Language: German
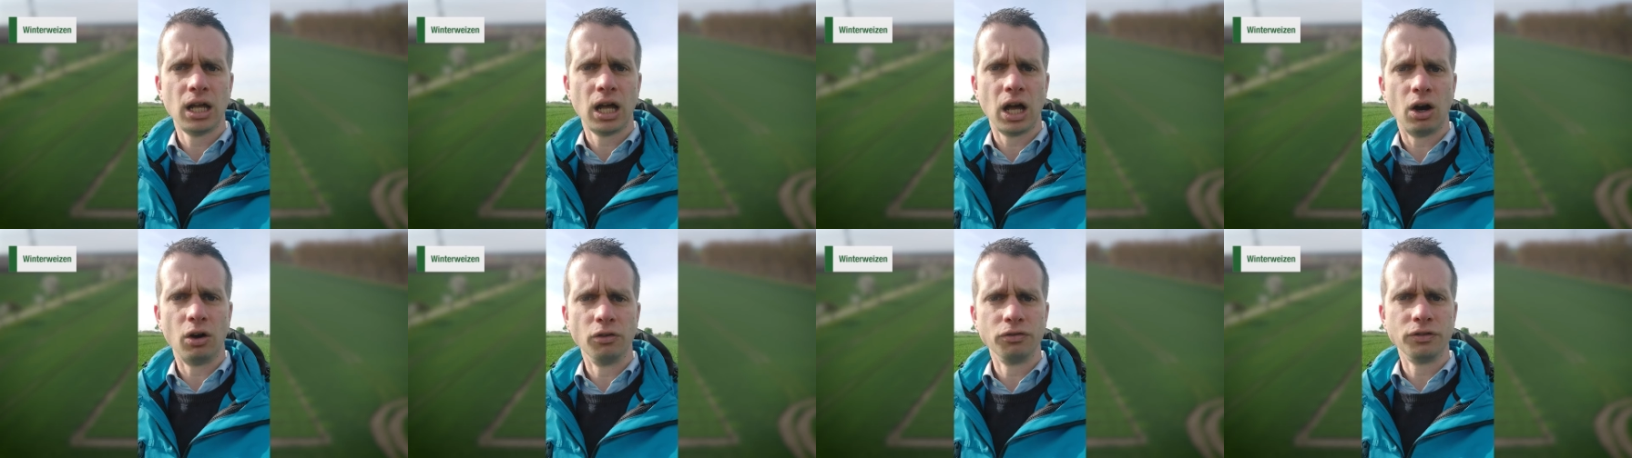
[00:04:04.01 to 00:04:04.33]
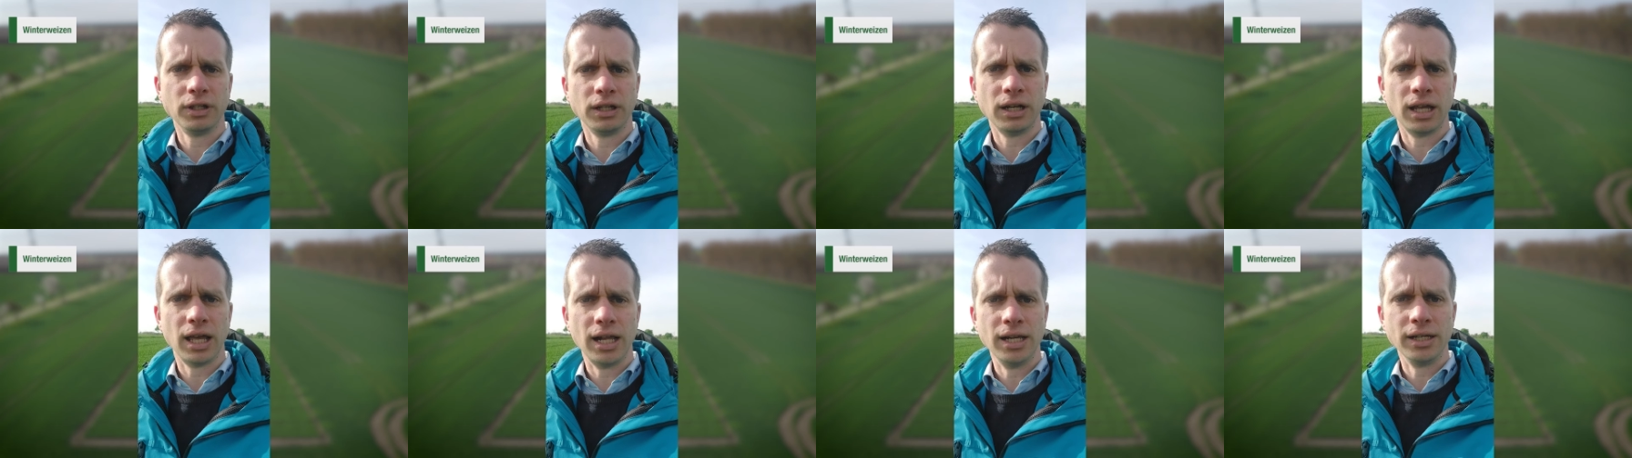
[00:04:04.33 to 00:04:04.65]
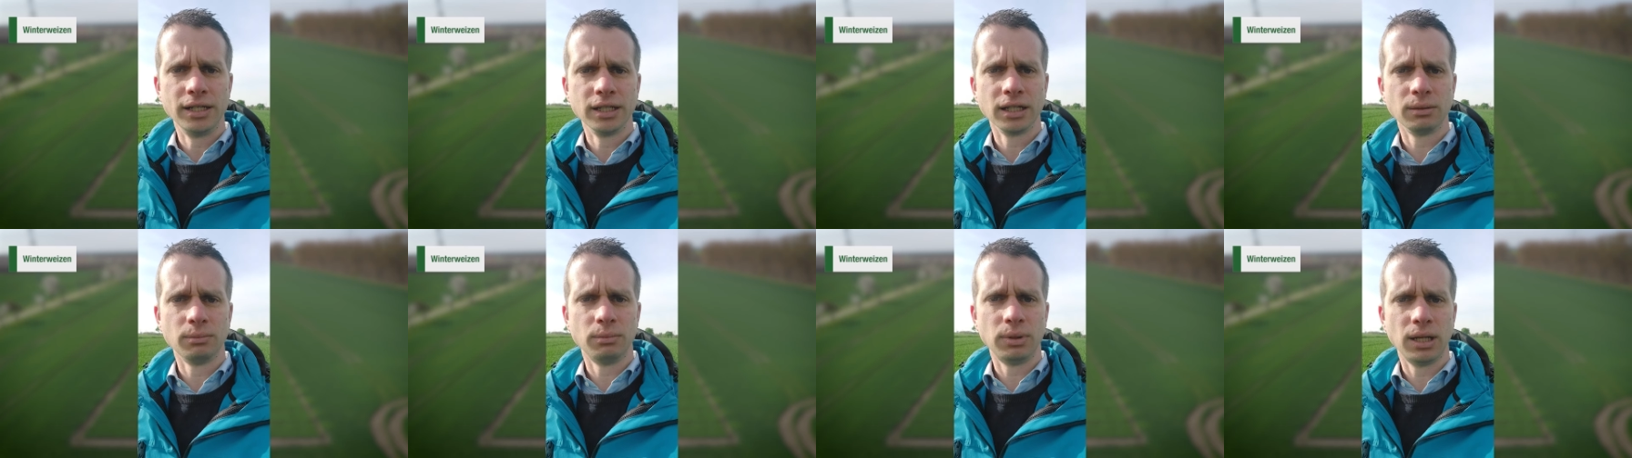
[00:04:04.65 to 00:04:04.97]
auf den
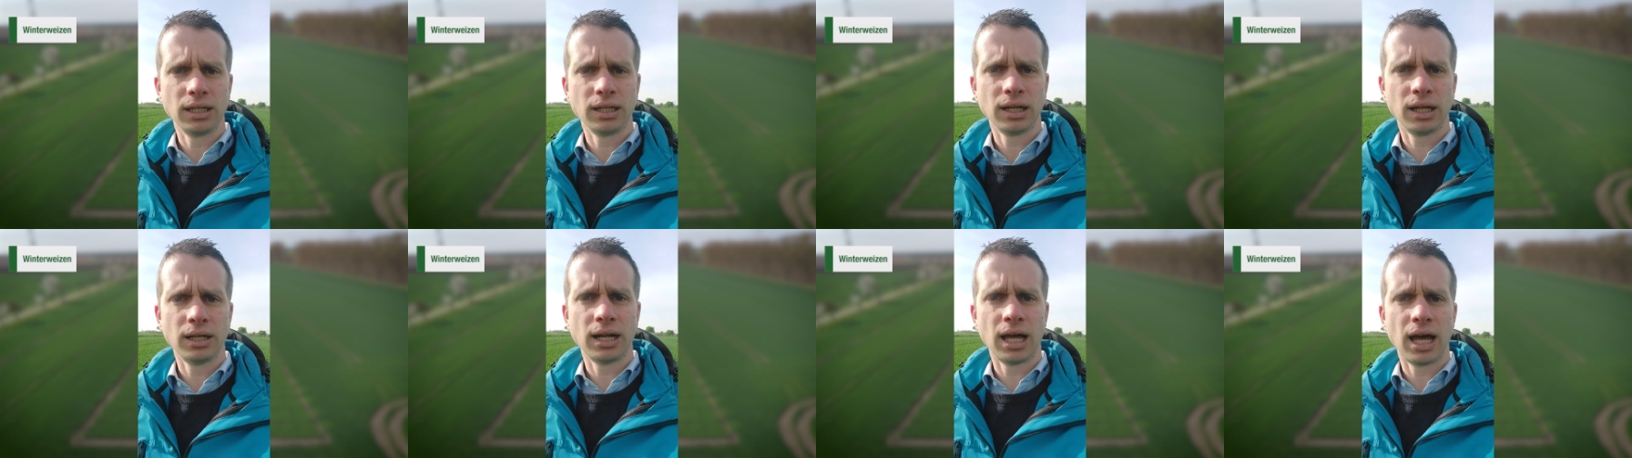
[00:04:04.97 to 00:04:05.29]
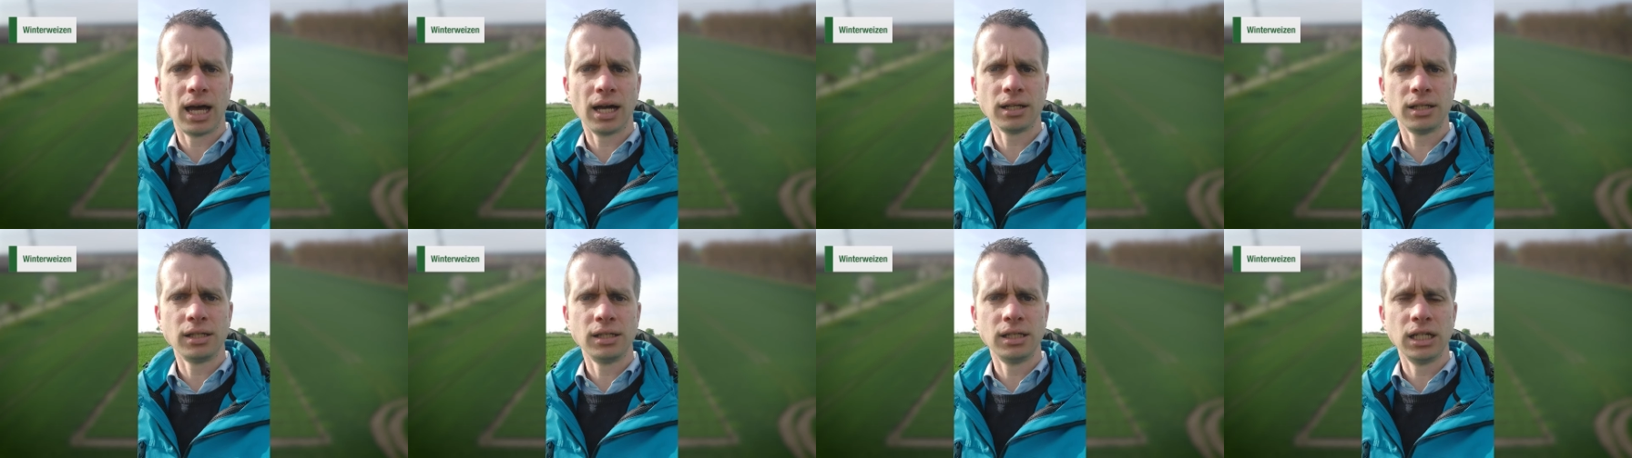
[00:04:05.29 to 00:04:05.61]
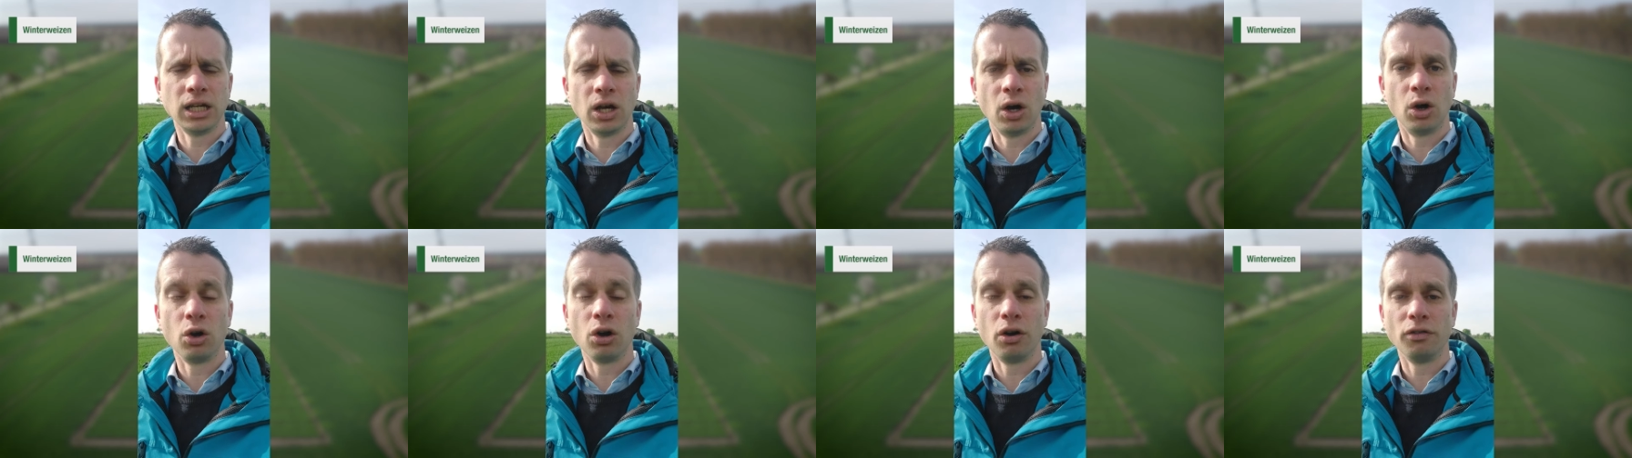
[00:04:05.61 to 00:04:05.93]
älteren Blättern achten
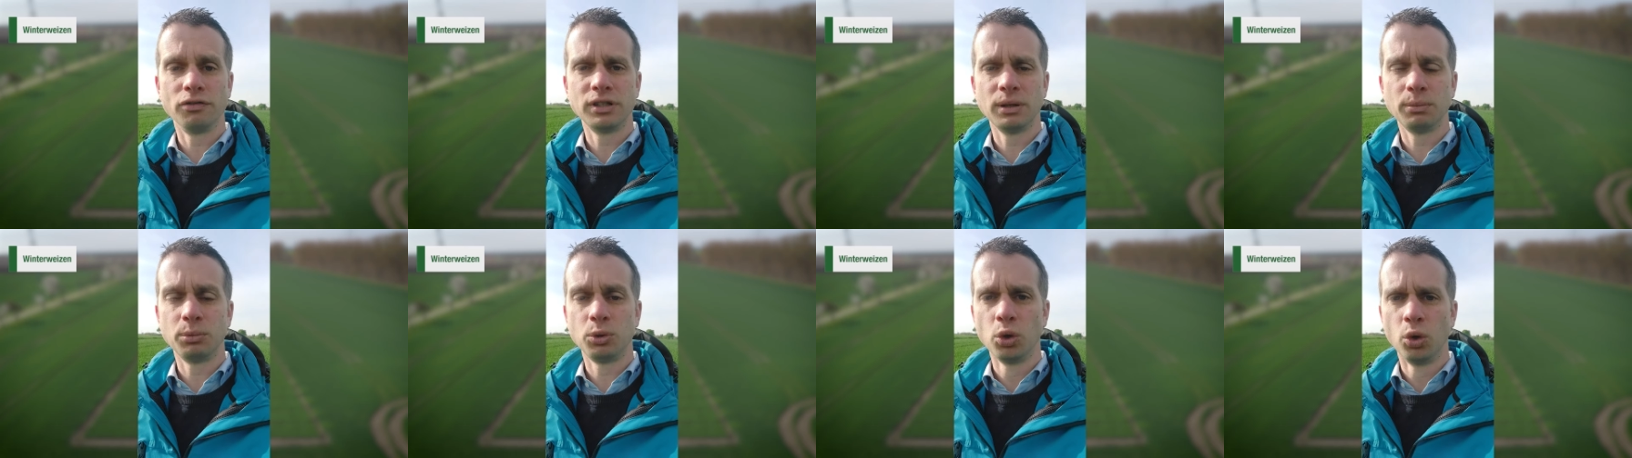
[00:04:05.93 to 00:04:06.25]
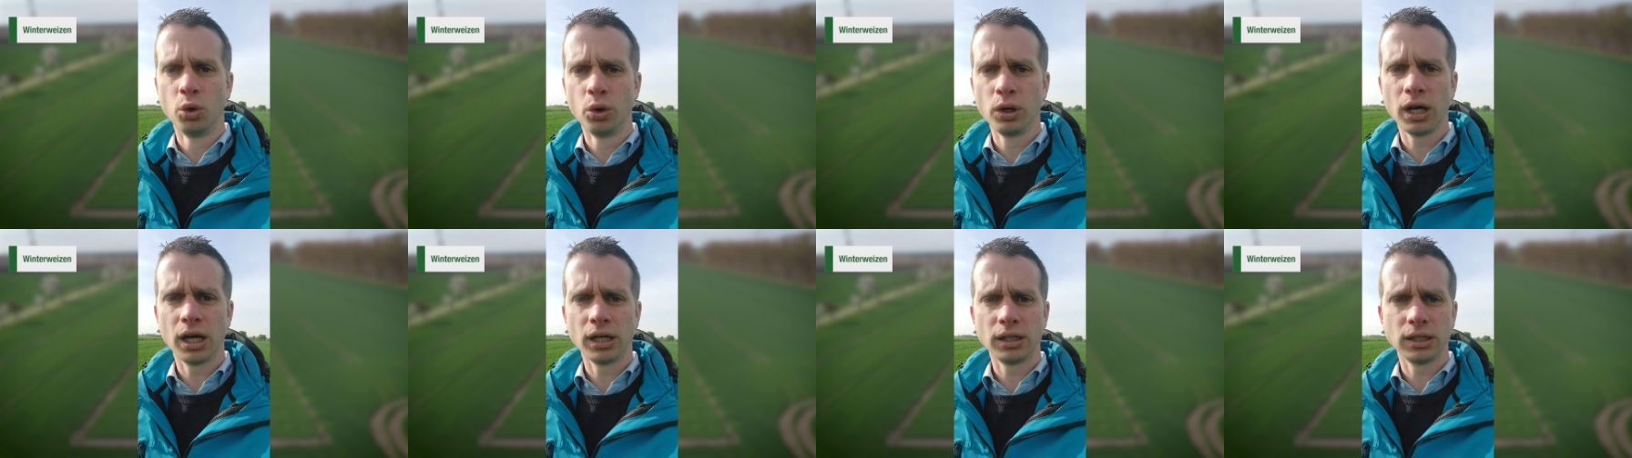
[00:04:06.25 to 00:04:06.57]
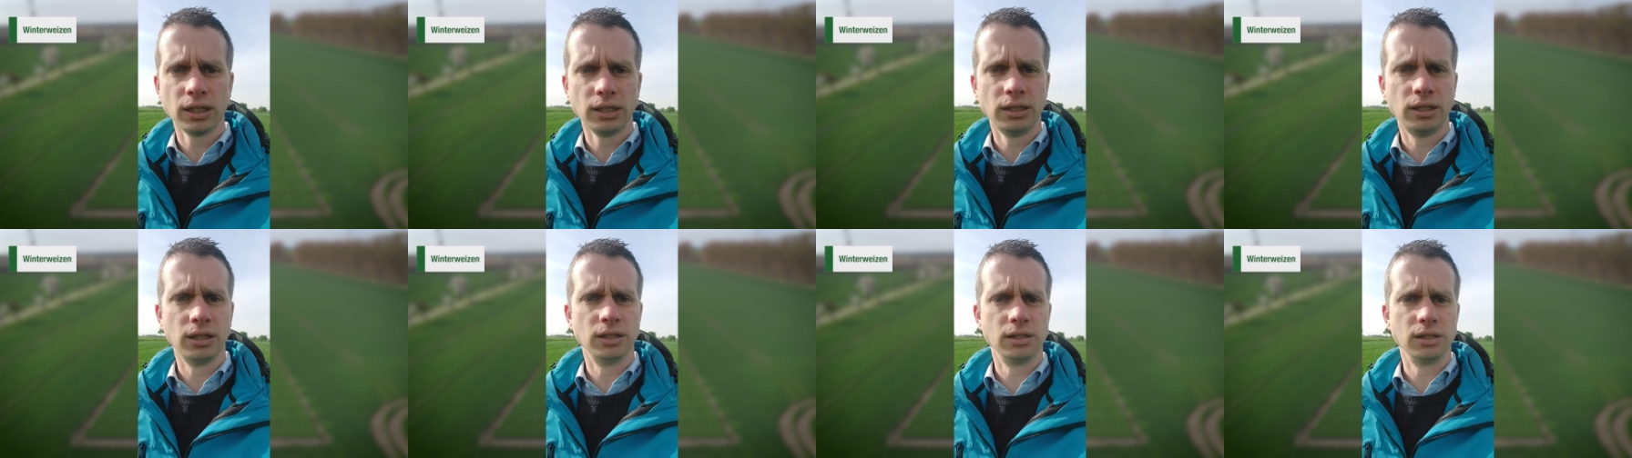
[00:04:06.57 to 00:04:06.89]
Sie auch auf Septoria
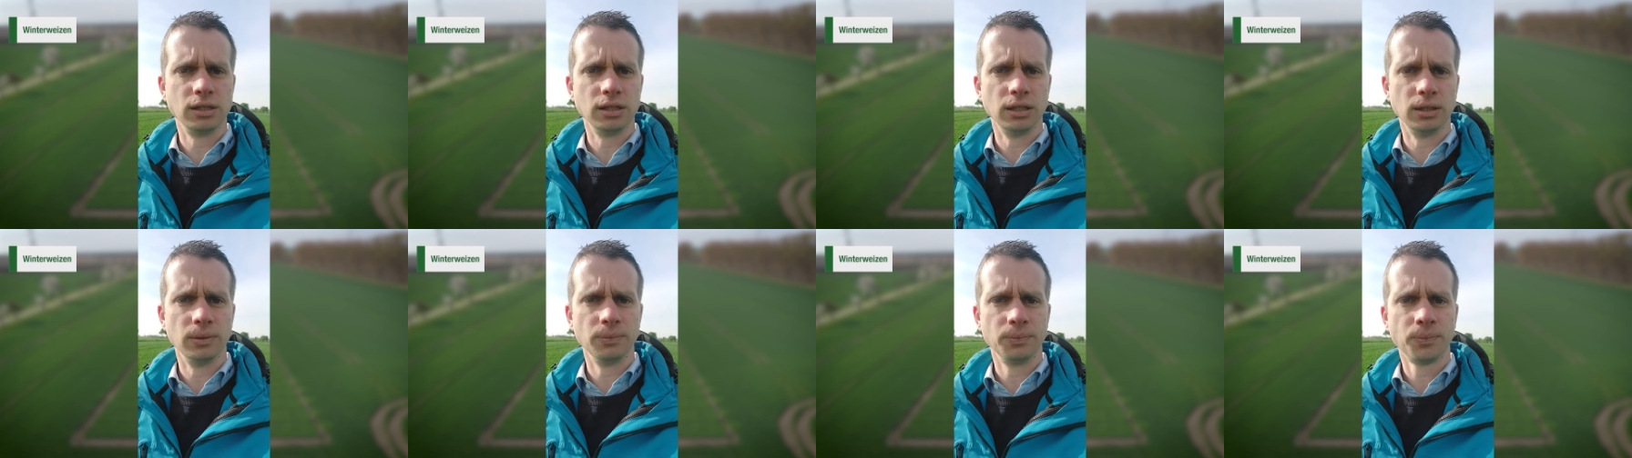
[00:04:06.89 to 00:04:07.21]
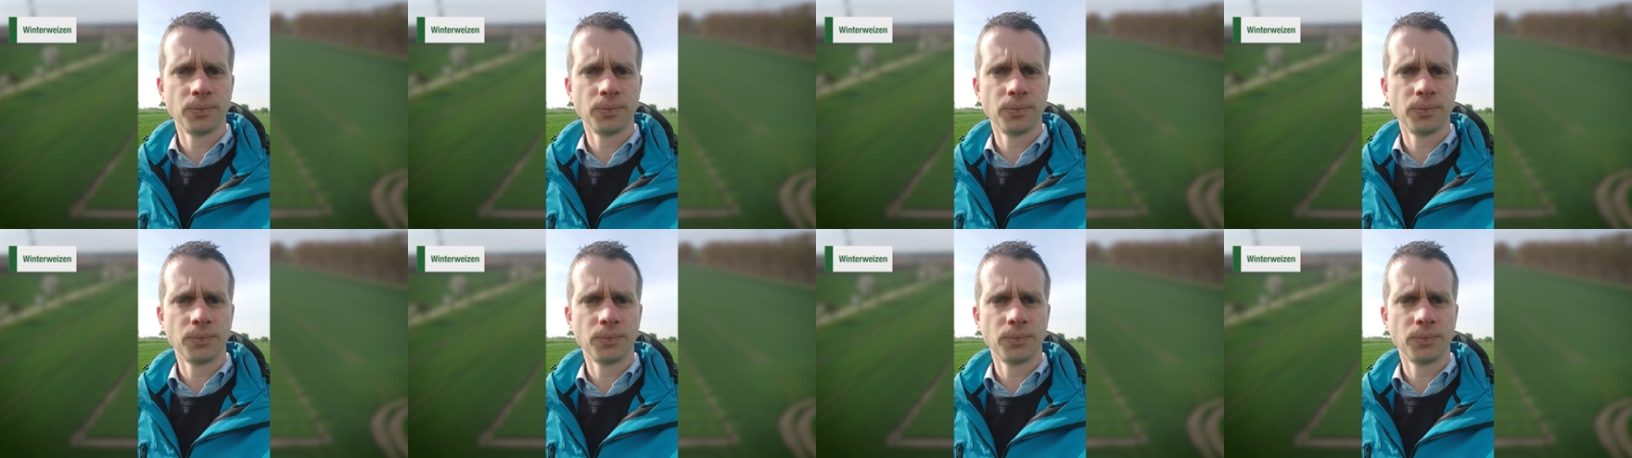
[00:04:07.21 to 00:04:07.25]
tritici.